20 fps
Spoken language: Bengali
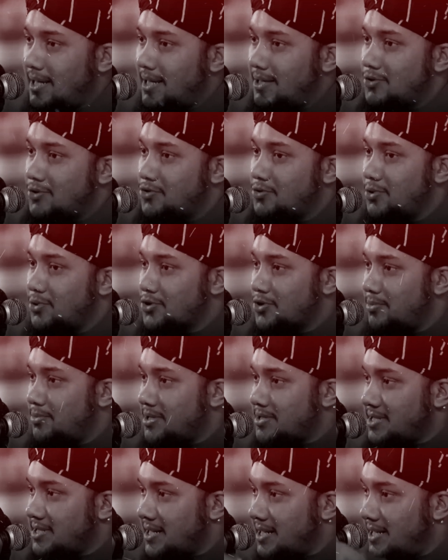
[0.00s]
এই যে যুব
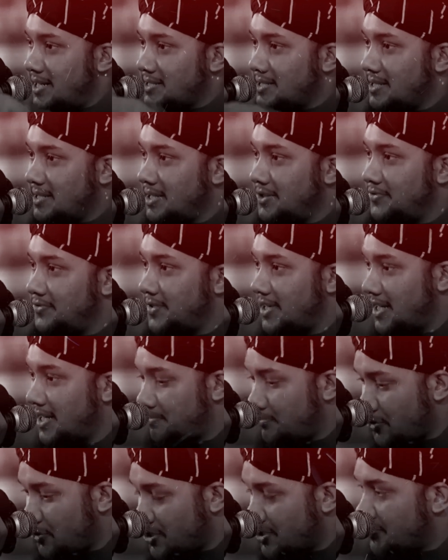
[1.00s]
সমাজ যারা আছেন ইফতারের
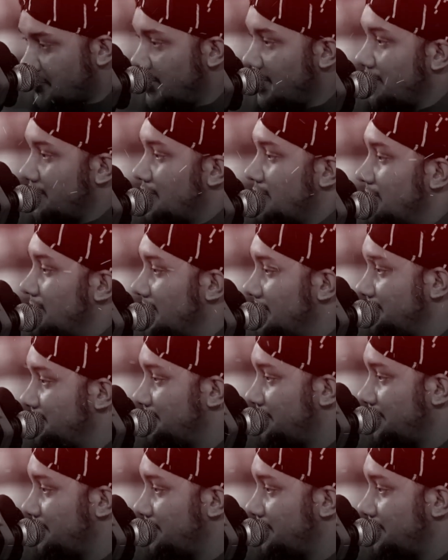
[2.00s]
প্রজেক্ট রেডি করবেন